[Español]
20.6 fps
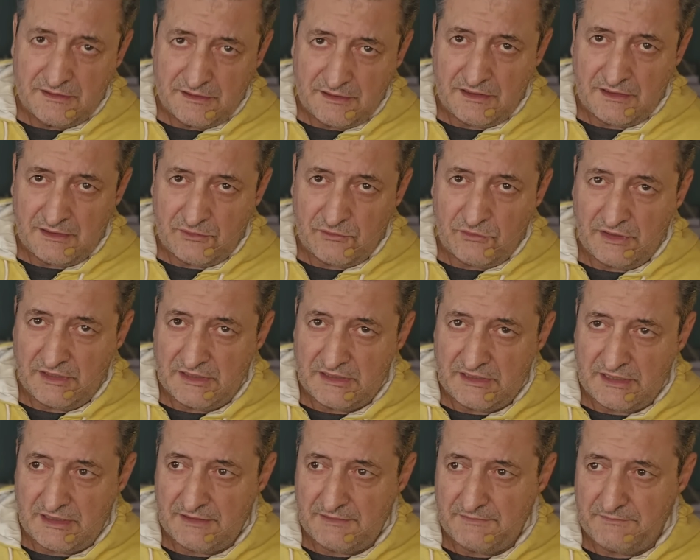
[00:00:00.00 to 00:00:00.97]
eh,
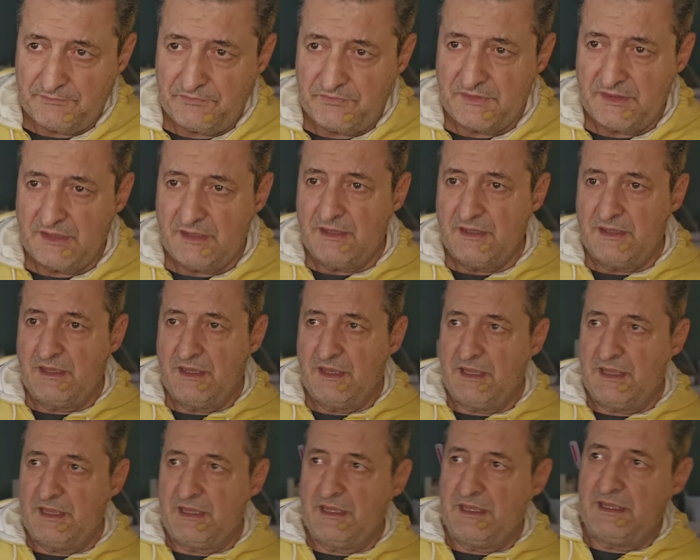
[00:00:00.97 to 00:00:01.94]
cuesta.
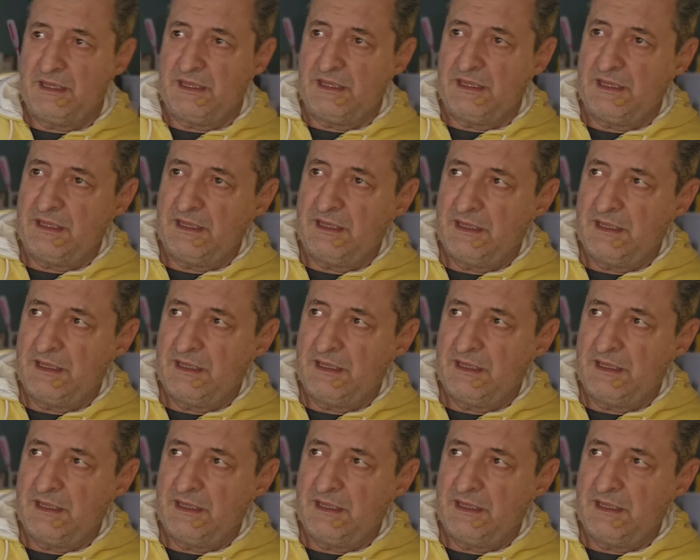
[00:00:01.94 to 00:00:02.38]
Eh,